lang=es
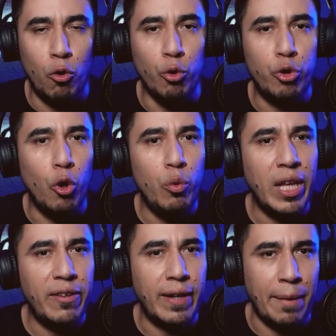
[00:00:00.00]
juntó
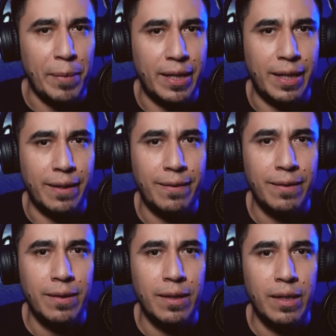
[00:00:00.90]
unas ramitas
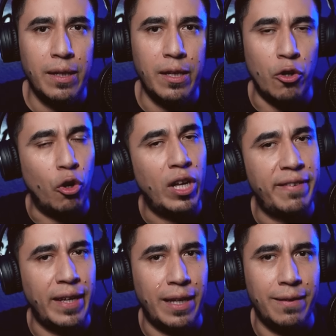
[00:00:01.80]
y hojas
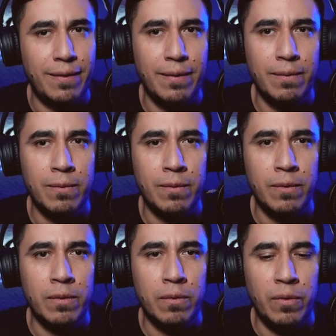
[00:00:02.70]
secas.
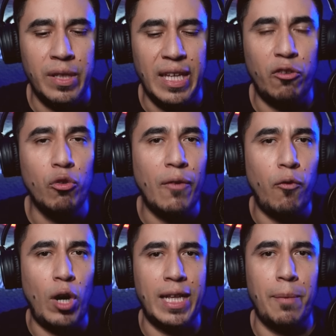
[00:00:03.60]
Hizo una
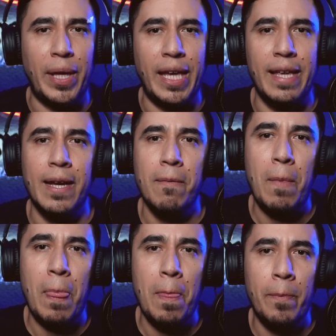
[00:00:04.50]
fogata pequeña.
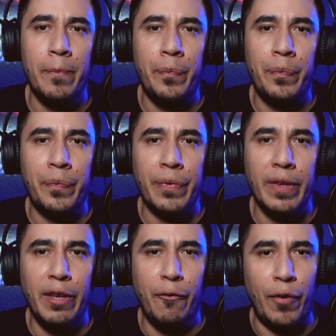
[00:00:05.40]

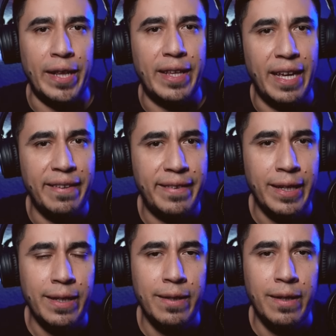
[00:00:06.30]
Frente a
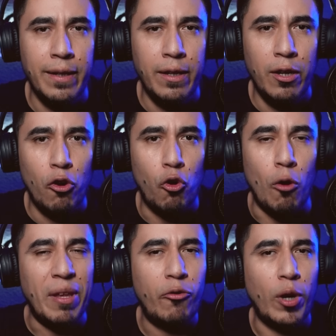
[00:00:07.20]
esta,
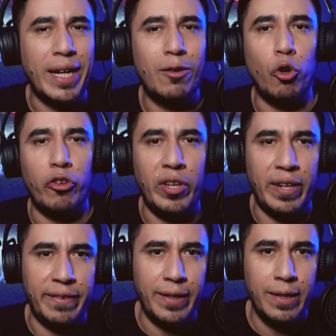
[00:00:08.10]
comenzó a
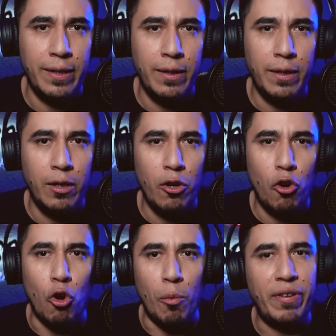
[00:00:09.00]
retorcerse,
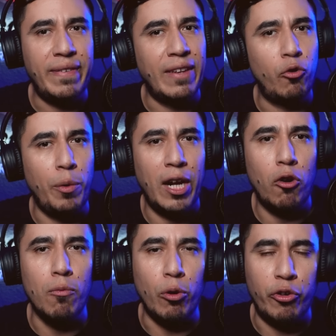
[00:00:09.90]
como si se estuviera
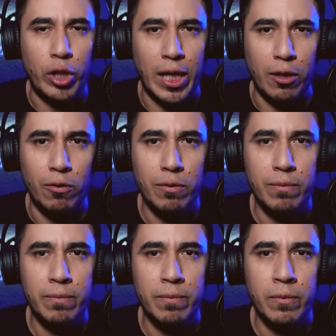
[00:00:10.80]
convulsionando.
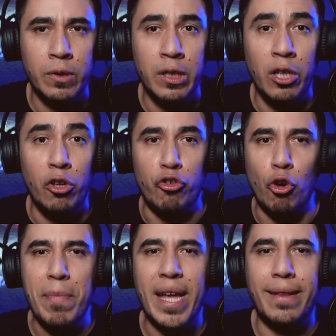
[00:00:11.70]

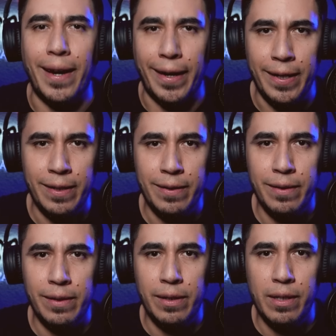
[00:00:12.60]
Yo me aterré,
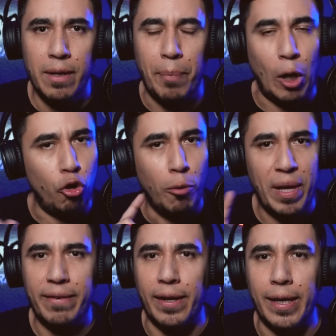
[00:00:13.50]
pero no
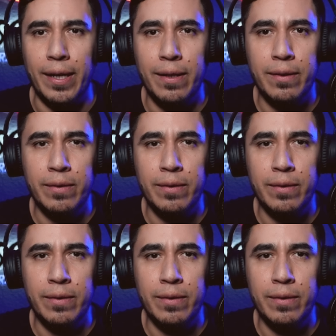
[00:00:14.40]
me acerqué.